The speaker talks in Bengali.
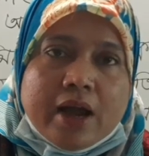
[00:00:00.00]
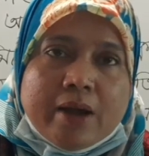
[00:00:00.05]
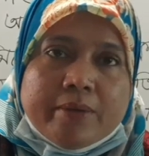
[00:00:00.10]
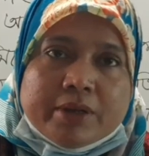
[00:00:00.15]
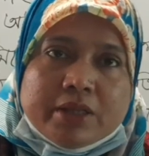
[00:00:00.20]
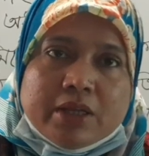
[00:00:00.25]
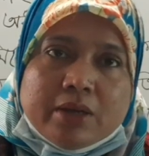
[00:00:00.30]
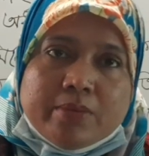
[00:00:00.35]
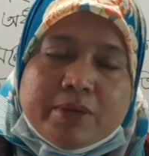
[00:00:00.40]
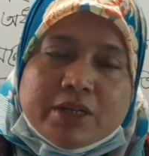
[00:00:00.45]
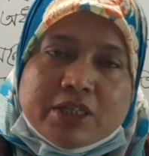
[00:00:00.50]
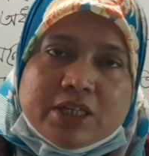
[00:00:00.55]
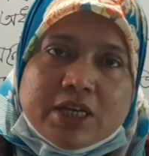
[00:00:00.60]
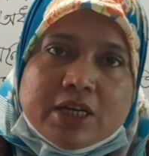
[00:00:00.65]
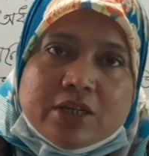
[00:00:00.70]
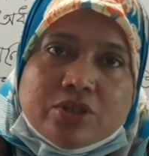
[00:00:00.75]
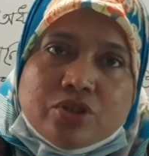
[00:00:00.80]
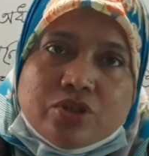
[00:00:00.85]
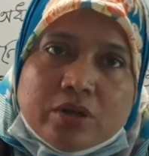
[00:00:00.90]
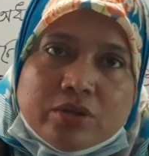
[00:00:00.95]
আমাদের
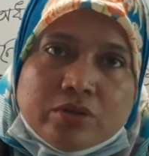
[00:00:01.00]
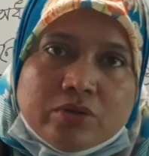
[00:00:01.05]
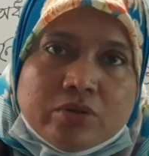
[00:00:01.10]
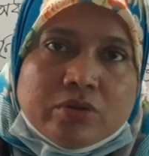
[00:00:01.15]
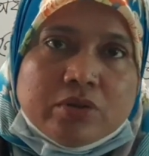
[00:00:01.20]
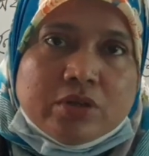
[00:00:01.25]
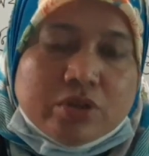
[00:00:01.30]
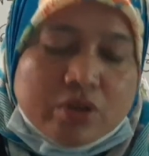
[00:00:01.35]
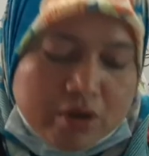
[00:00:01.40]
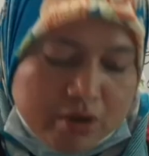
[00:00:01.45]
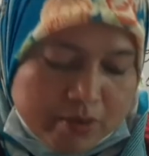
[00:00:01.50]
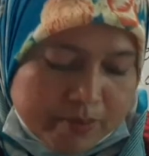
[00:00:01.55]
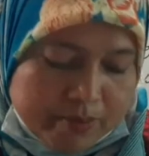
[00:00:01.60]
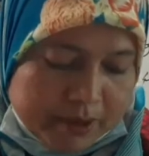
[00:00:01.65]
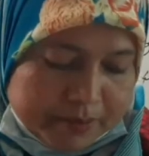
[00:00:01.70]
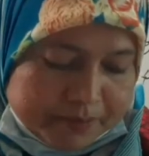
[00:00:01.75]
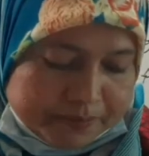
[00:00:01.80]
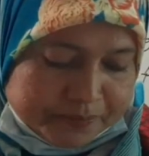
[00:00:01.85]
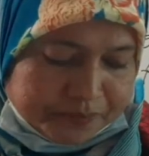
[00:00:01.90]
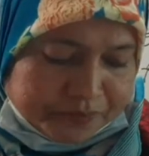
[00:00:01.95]
বিশেষ যত্ন নিতে
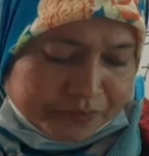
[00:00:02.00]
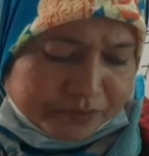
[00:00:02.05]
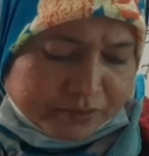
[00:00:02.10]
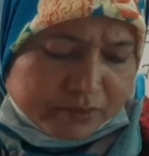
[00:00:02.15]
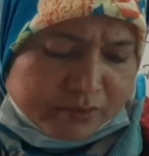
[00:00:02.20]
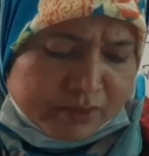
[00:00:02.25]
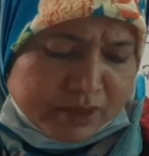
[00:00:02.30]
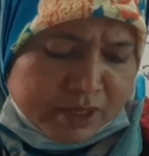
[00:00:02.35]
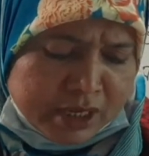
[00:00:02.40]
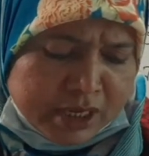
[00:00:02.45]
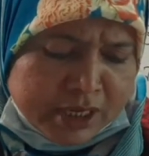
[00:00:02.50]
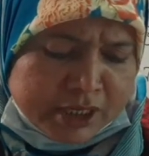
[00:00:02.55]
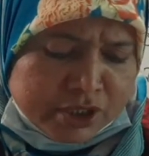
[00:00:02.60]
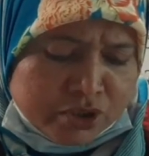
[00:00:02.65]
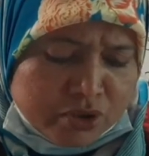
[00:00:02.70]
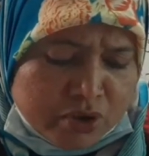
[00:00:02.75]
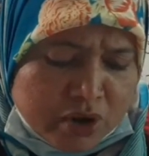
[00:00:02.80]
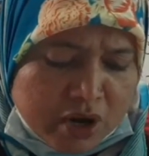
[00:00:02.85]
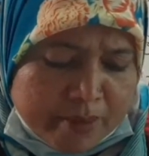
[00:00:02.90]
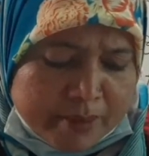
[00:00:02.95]
হবে
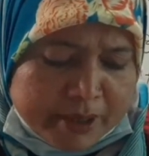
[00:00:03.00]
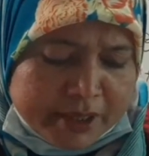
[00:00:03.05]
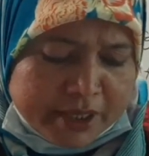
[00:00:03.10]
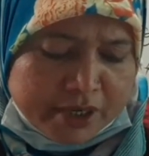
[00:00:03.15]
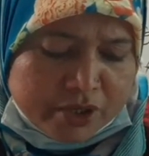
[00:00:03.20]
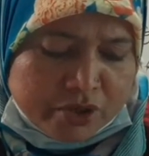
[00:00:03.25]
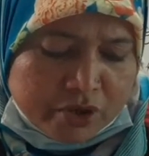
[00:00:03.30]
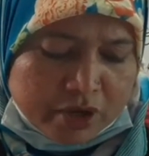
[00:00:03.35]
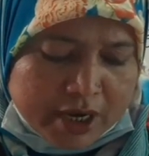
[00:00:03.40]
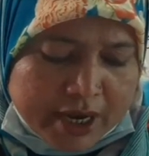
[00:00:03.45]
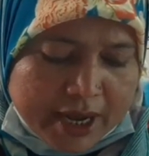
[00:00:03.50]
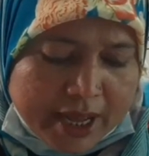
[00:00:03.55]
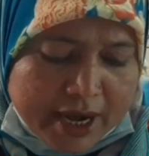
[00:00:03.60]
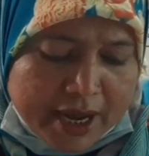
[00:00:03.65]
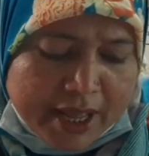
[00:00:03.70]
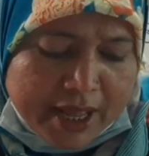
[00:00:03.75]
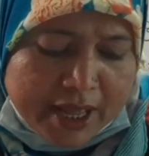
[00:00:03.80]
এজন্য আমাদের দরকার